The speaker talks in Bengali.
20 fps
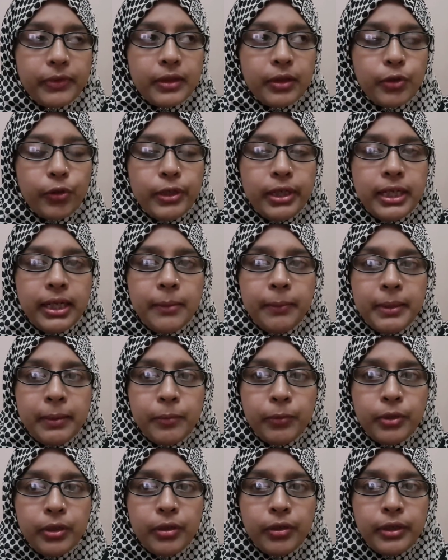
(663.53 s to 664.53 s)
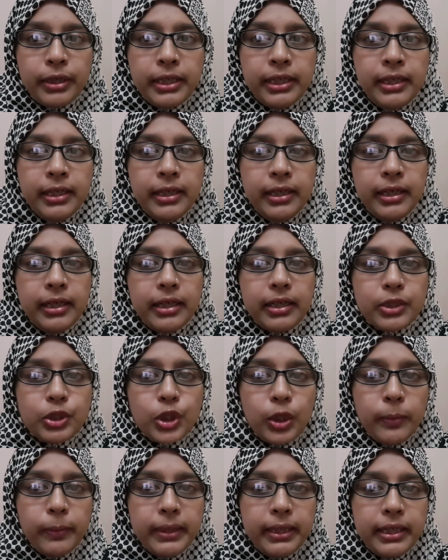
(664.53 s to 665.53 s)
তো এটা আমার মনে হয়
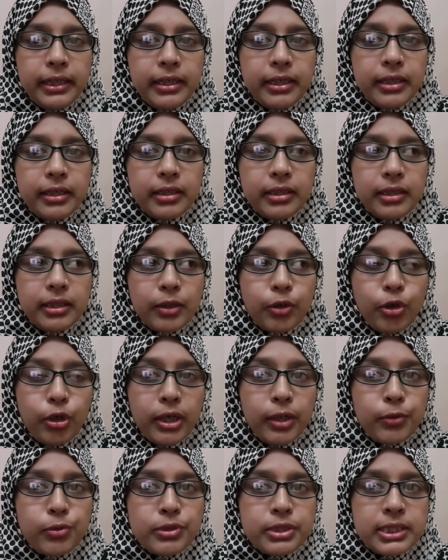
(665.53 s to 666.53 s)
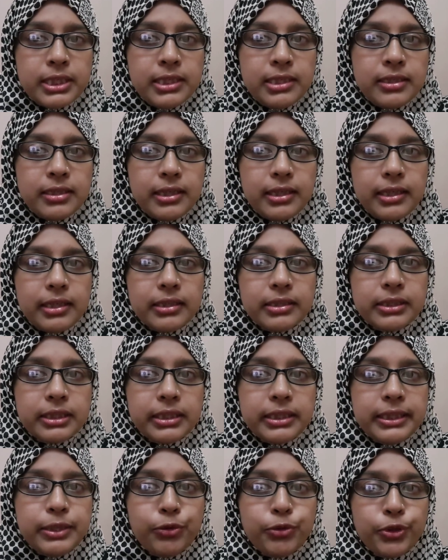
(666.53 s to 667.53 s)
সবার করা উচিত যে
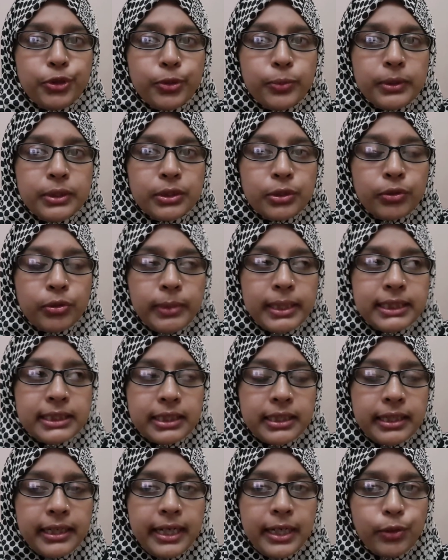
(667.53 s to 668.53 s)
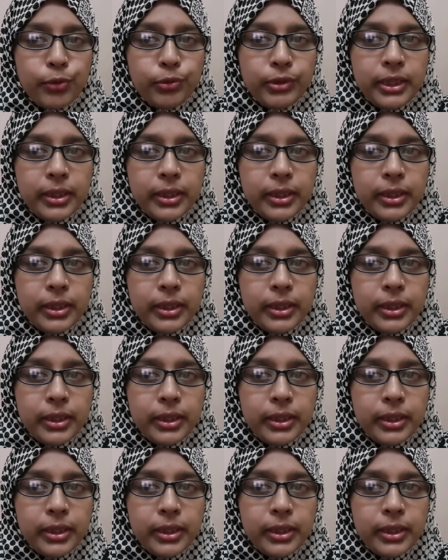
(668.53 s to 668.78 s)
ইউটিউবে যখন বাচ্চারা কার্টুন